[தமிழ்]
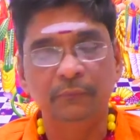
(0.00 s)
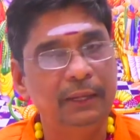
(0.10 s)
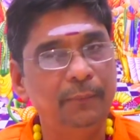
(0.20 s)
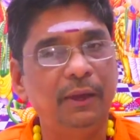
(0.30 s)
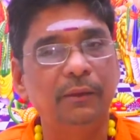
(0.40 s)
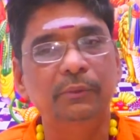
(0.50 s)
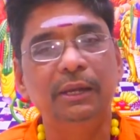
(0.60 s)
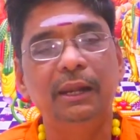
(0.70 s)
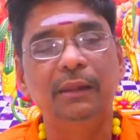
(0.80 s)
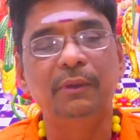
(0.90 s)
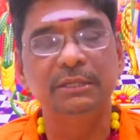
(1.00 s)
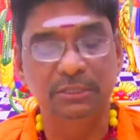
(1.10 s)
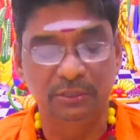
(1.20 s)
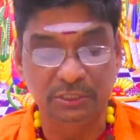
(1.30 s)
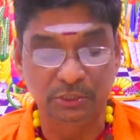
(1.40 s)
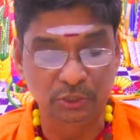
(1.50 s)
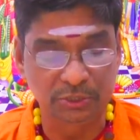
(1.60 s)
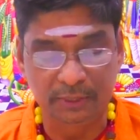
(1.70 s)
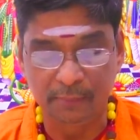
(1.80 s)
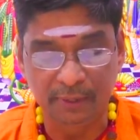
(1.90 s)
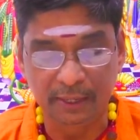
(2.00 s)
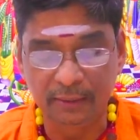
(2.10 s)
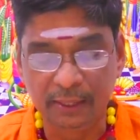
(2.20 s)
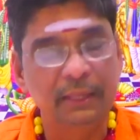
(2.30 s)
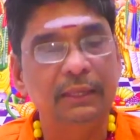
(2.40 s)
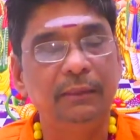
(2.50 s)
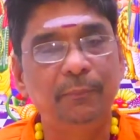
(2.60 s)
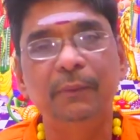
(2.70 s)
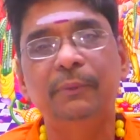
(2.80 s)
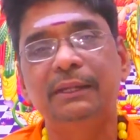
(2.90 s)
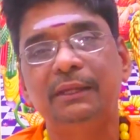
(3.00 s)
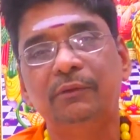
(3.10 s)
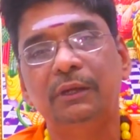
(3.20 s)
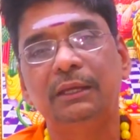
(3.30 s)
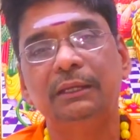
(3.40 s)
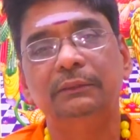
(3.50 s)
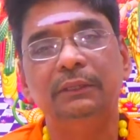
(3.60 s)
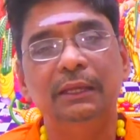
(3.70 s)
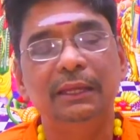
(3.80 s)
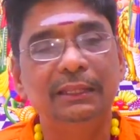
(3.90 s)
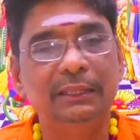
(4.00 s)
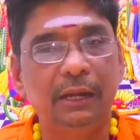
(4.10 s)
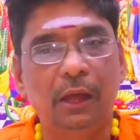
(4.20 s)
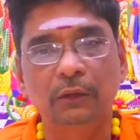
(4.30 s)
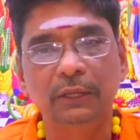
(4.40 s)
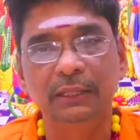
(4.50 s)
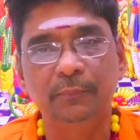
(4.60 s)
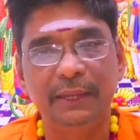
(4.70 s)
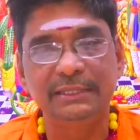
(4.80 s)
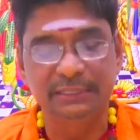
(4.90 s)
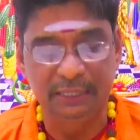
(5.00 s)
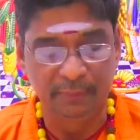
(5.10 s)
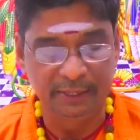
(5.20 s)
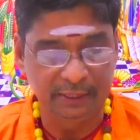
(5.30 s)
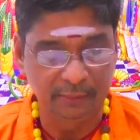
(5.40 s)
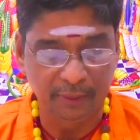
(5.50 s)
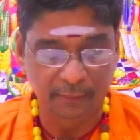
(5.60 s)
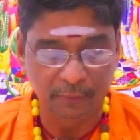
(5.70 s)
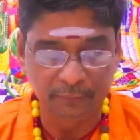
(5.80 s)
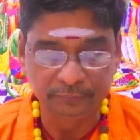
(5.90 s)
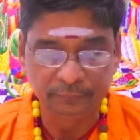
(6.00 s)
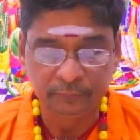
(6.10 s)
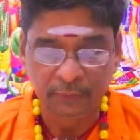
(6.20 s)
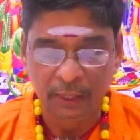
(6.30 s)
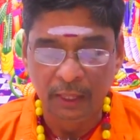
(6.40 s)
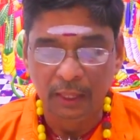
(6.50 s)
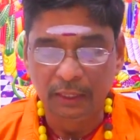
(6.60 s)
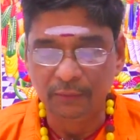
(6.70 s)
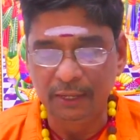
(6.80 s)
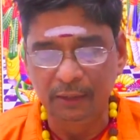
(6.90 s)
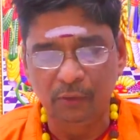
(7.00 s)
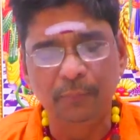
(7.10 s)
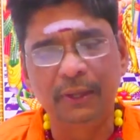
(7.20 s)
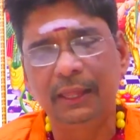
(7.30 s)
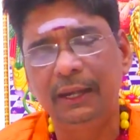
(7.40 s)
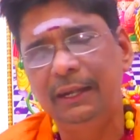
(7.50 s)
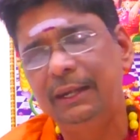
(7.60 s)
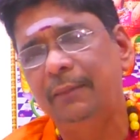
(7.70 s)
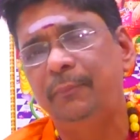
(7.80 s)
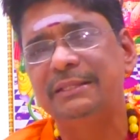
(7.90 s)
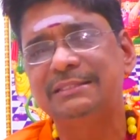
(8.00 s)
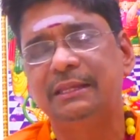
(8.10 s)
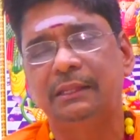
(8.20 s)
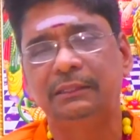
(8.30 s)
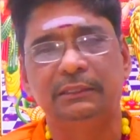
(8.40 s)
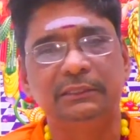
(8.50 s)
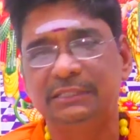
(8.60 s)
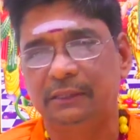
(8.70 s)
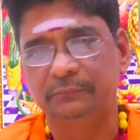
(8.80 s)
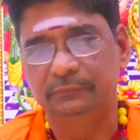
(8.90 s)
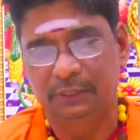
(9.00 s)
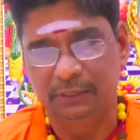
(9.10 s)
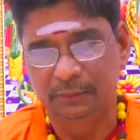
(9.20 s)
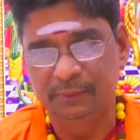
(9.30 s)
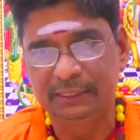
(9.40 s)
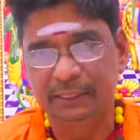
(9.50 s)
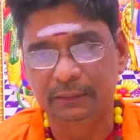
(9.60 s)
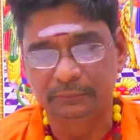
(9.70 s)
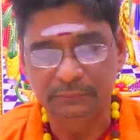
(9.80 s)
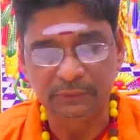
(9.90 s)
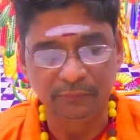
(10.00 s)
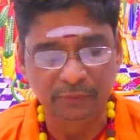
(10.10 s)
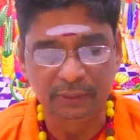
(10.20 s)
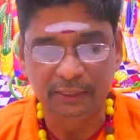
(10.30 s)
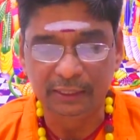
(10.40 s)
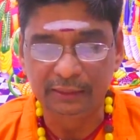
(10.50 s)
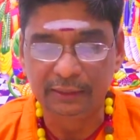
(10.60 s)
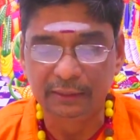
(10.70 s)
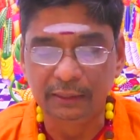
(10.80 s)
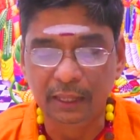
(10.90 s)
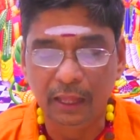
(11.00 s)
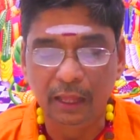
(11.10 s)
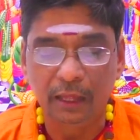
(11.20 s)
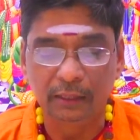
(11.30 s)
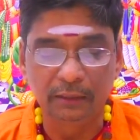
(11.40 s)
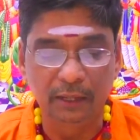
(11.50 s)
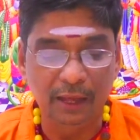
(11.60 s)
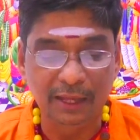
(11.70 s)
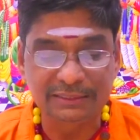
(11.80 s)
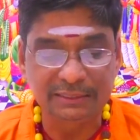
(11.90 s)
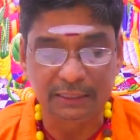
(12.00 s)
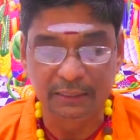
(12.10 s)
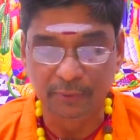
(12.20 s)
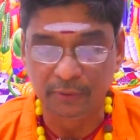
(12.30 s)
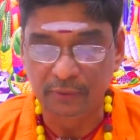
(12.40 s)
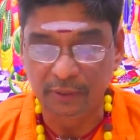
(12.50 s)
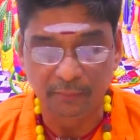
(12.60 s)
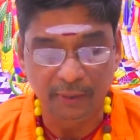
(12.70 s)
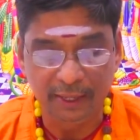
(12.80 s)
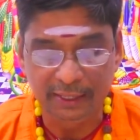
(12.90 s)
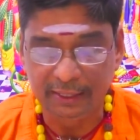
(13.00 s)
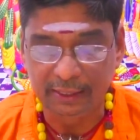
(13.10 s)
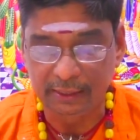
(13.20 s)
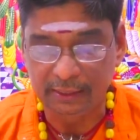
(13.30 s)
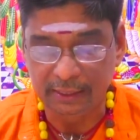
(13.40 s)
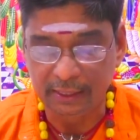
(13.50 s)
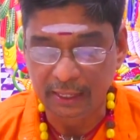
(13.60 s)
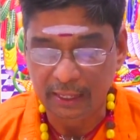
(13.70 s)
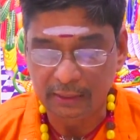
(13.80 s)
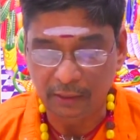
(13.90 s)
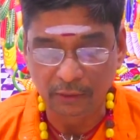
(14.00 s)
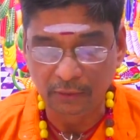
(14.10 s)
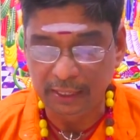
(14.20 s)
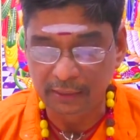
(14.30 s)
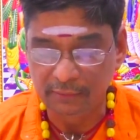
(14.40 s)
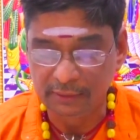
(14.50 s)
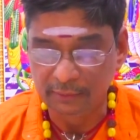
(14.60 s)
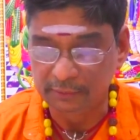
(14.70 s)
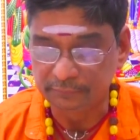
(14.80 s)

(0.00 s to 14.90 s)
வெளியே பார்க்கும்போது நல்ல மகிழ்ச்சியோடு சந்தோஷமாக இருப்பாங்க இப்படிப்பட்ட இவங்களுக்கு இந்த ராகு கேது பயிற்சி எப்படி இருக்குதுன்னு பார்ப்போம் இதுவரை ரொம்ப நல்ல பிளேஸில் இருந்தது சார் அதாவது பார்த்திங்கன்னா இவங்களுக்கு இருந்தது அதாவது லாஸ்ட்டாக இப்போ இவங்களுக்கு மாறி இருக்கிற ராகு கேது வந்து